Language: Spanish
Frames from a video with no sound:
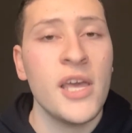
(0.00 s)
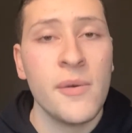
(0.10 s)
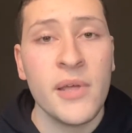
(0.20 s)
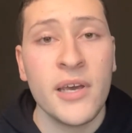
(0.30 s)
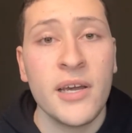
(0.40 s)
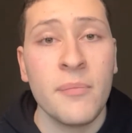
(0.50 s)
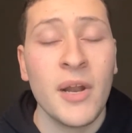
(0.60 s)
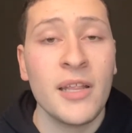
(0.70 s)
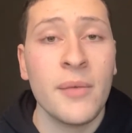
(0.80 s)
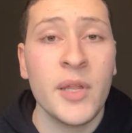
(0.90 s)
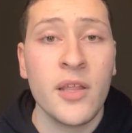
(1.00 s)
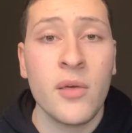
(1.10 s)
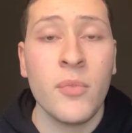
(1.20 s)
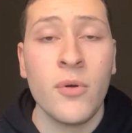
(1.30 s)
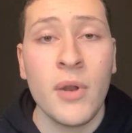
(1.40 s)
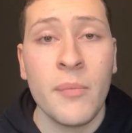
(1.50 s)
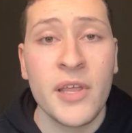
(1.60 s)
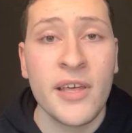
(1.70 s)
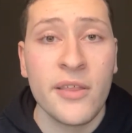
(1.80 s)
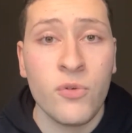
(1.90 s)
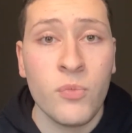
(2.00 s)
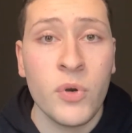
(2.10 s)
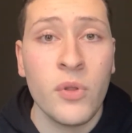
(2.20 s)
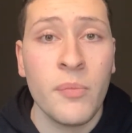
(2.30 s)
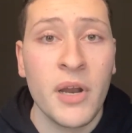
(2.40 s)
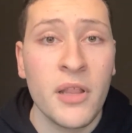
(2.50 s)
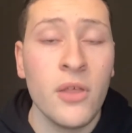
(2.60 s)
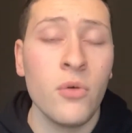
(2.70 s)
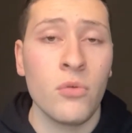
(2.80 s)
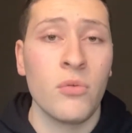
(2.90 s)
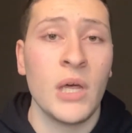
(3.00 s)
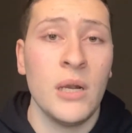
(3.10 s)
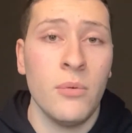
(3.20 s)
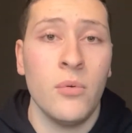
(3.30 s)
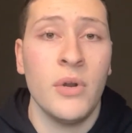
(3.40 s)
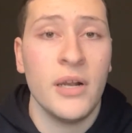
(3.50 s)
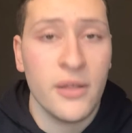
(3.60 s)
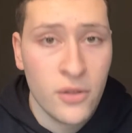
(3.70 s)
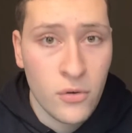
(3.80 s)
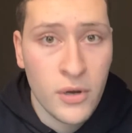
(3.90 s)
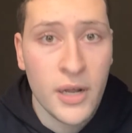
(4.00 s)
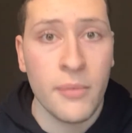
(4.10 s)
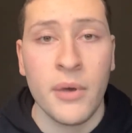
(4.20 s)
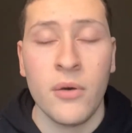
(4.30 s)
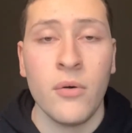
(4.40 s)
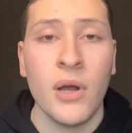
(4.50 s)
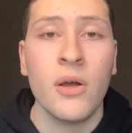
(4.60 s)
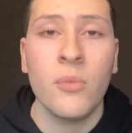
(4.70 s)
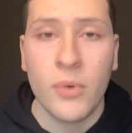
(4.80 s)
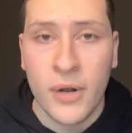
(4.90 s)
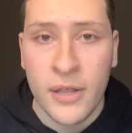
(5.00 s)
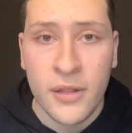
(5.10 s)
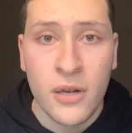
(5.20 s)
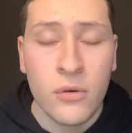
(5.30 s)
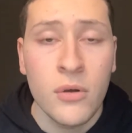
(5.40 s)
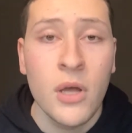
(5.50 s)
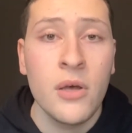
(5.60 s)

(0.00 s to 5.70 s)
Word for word: iba a llegar prácticamente sin problemas a ese número de partidos, salvo una lesión grave o algo por el estilo,